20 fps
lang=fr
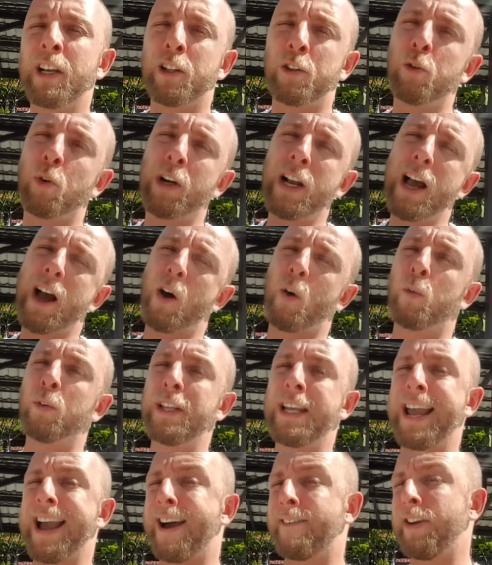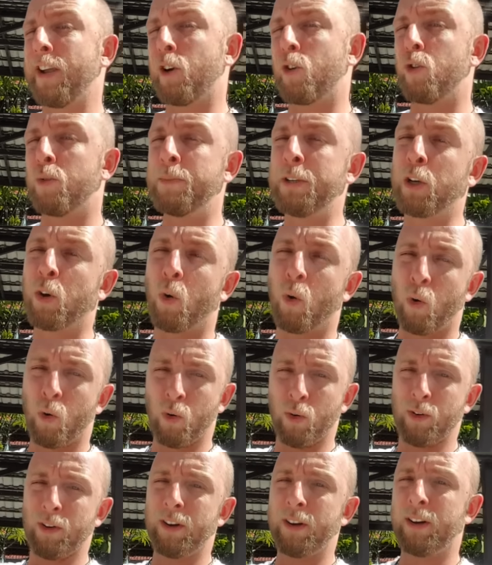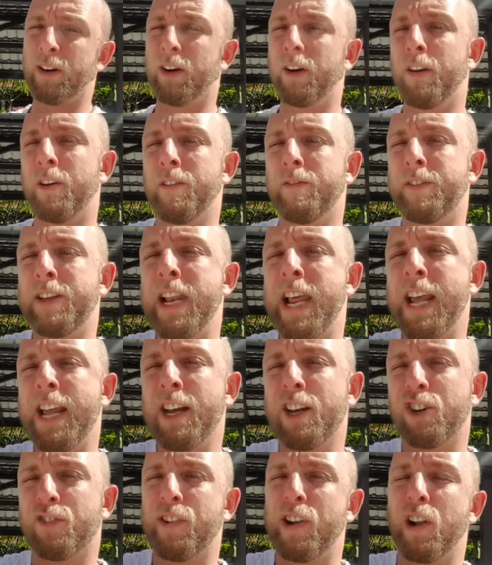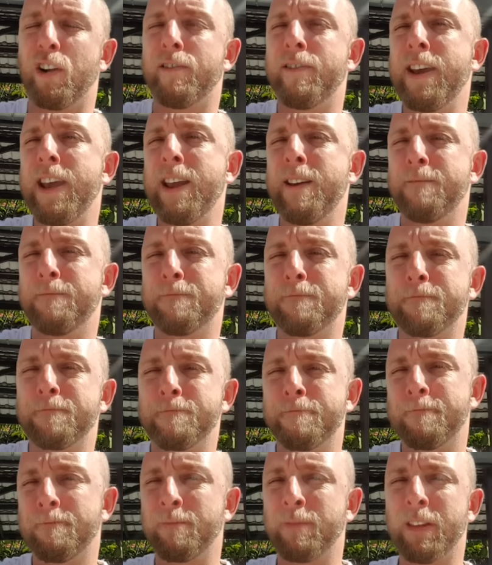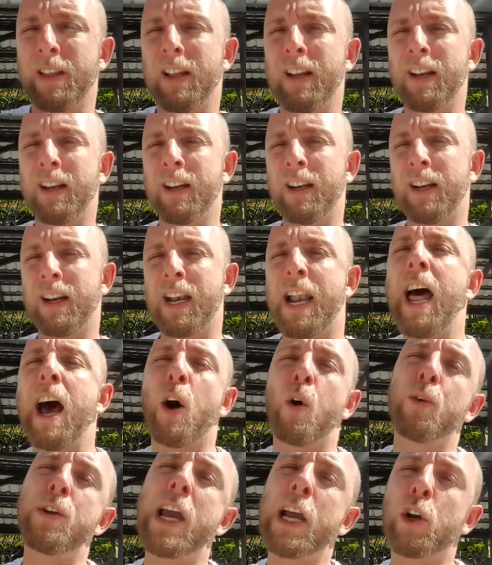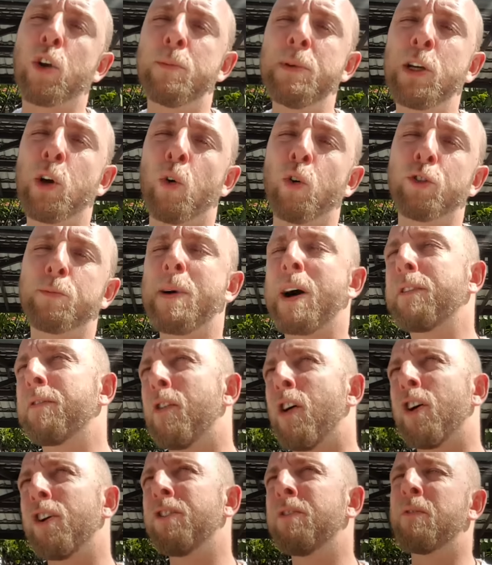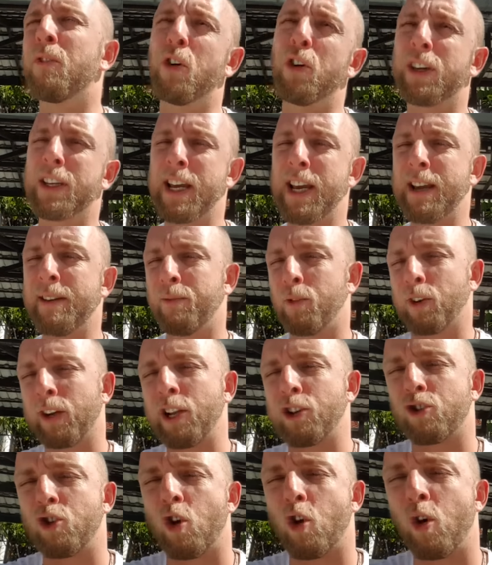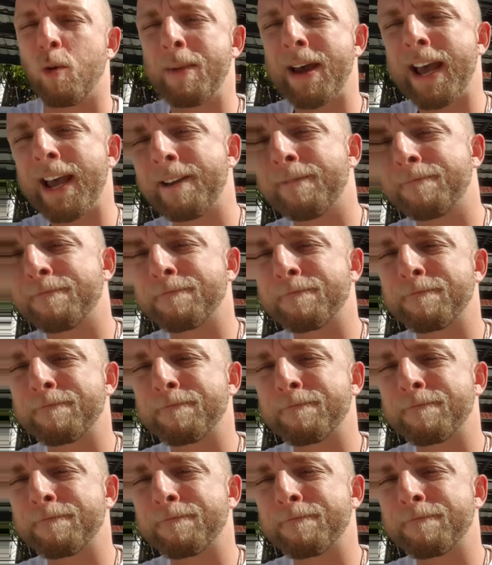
Donc là, on est avec le micro euh, filaire, je vais l'enlever. Là, on est avec le micro smartphone. Ok, donc là je le remets.